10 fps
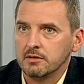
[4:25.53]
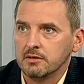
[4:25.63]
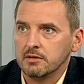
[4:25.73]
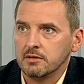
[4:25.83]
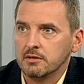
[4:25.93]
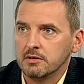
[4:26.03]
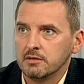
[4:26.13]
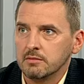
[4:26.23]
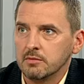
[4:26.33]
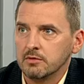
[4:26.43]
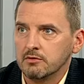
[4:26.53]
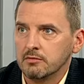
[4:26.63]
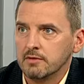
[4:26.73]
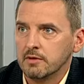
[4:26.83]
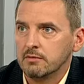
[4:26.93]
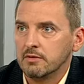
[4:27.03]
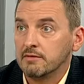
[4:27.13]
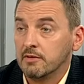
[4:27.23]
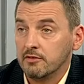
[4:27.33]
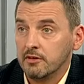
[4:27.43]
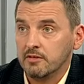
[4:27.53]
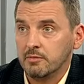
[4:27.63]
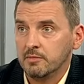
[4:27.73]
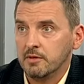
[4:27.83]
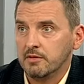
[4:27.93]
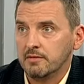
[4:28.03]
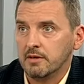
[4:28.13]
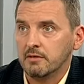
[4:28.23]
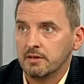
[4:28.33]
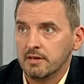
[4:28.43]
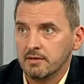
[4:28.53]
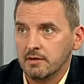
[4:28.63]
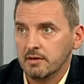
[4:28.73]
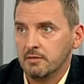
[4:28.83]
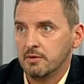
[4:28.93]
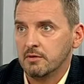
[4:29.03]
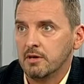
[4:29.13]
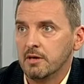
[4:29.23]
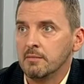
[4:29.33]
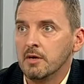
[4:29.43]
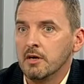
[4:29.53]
Jeżeli to jest młody człowiek, który jest w fazie eksperymentowania, on trafia na ten program.